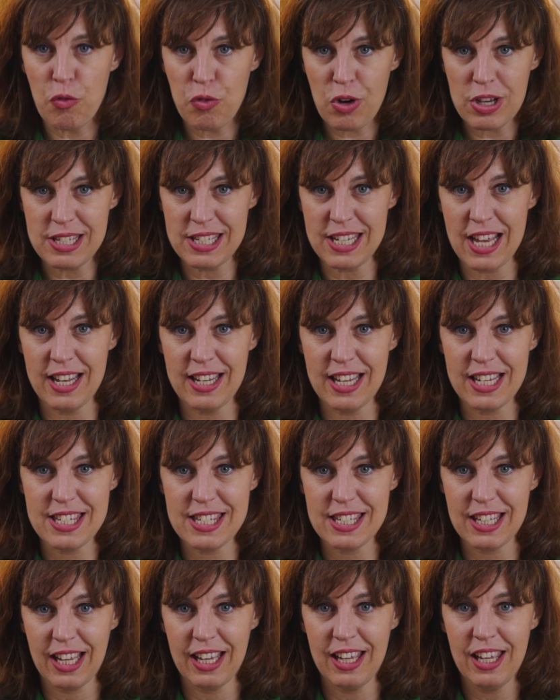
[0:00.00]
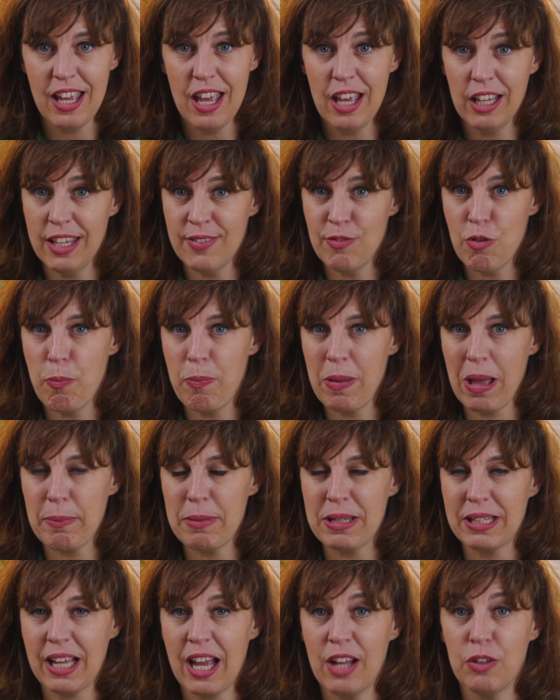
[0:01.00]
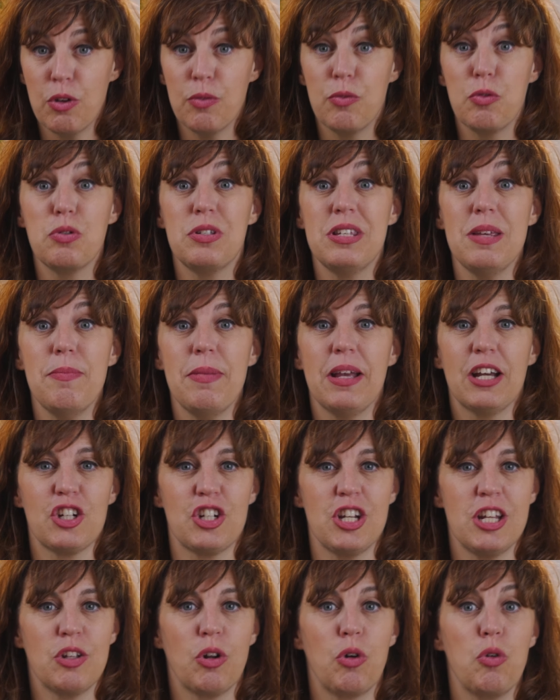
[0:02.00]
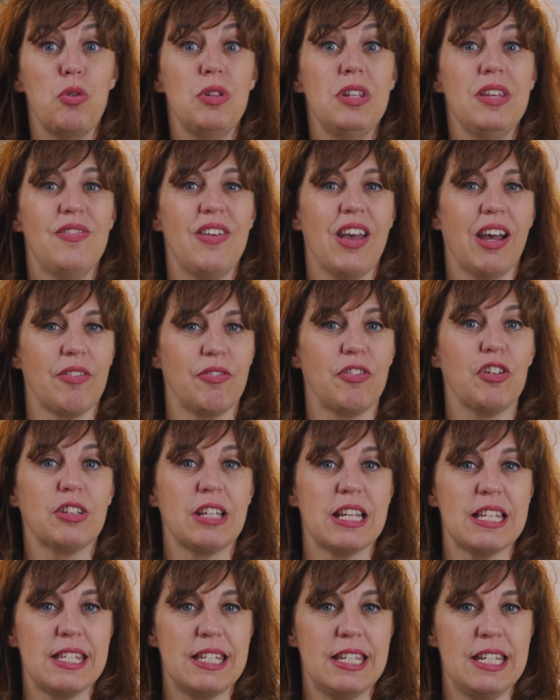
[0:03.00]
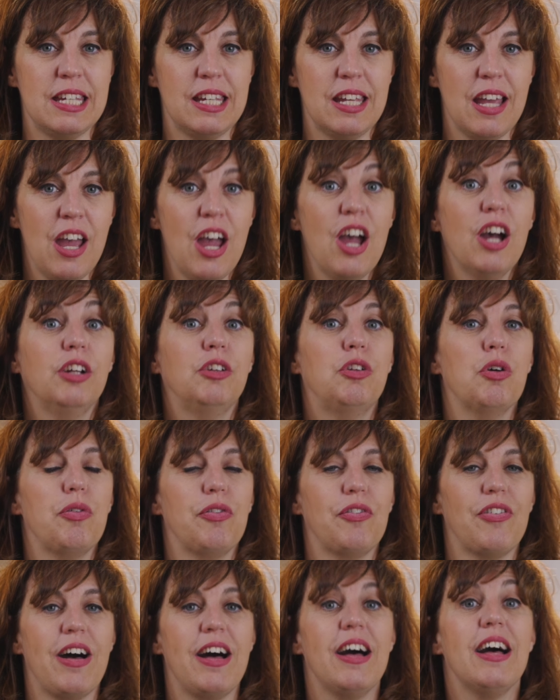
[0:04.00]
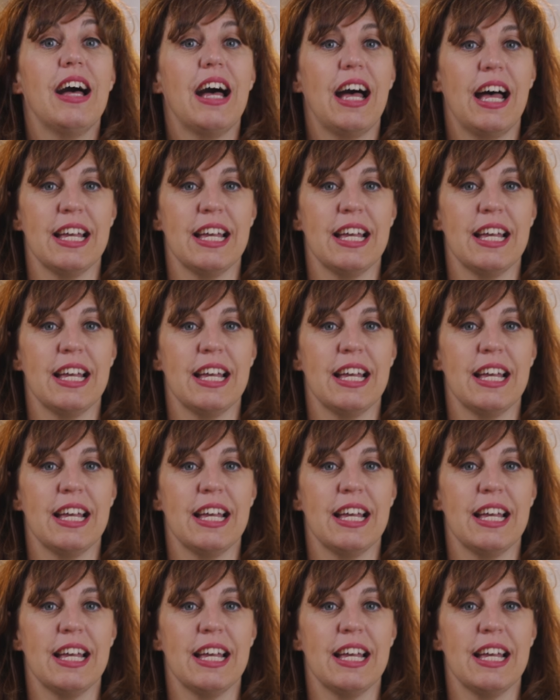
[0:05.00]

Voici un extrait qui vous permettra de vous immerger dans l'univers fantastique de fin